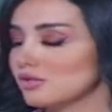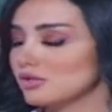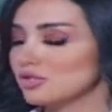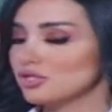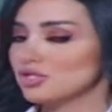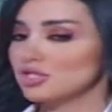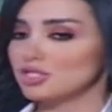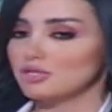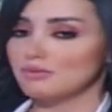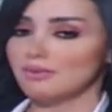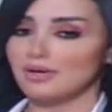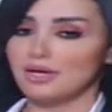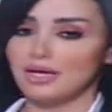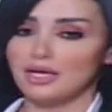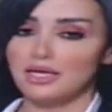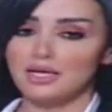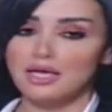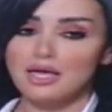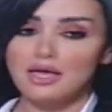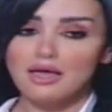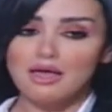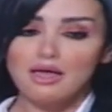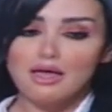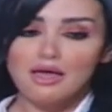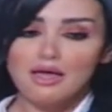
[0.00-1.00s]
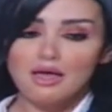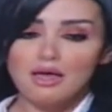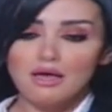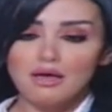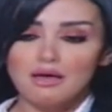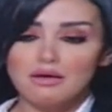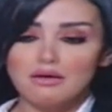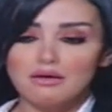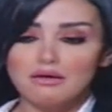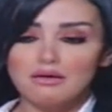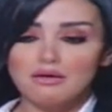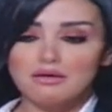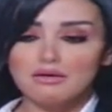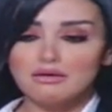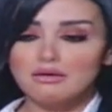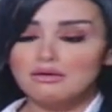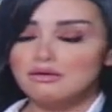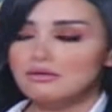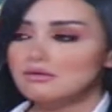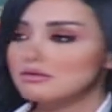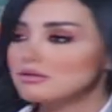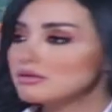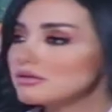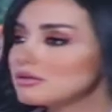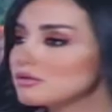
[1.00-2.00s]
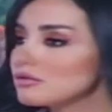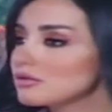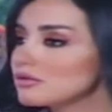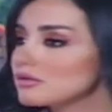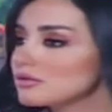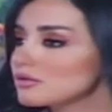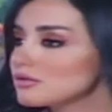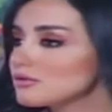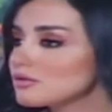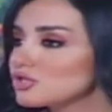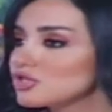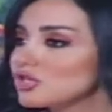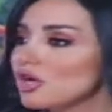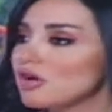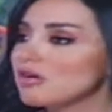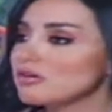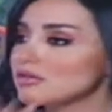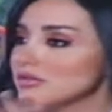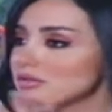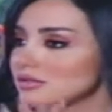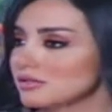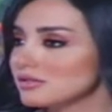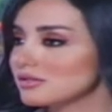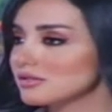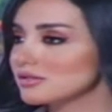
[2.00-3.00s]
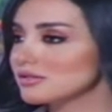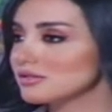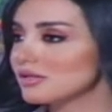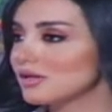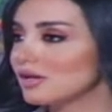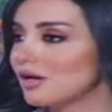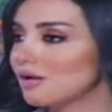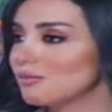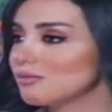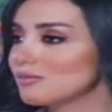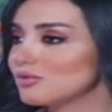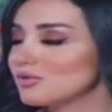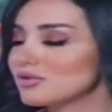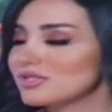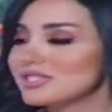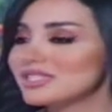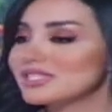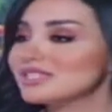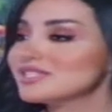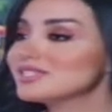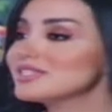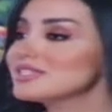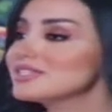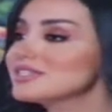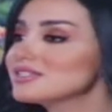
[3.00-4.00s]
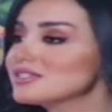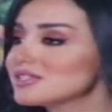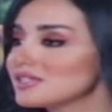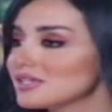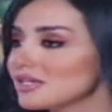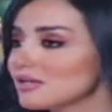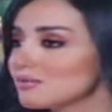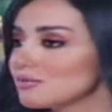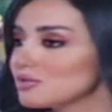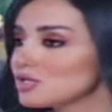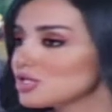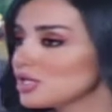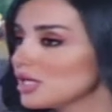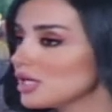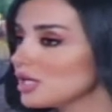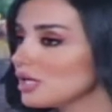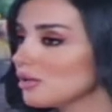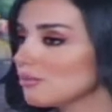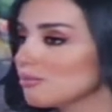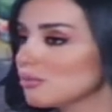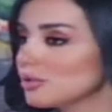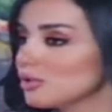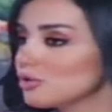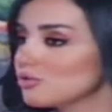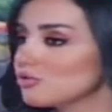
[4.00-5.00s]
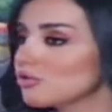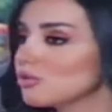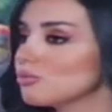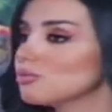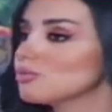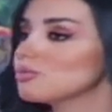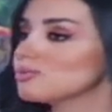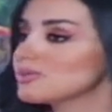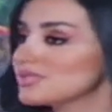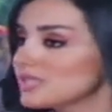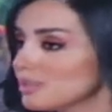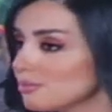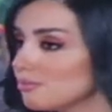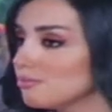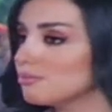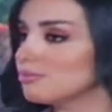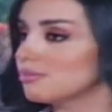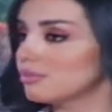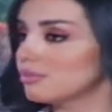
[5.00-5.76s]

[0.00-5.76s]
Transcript: الاجتماعي آه، آه، شخص عمره 60 سنة بيجي أنا بكتب وبسب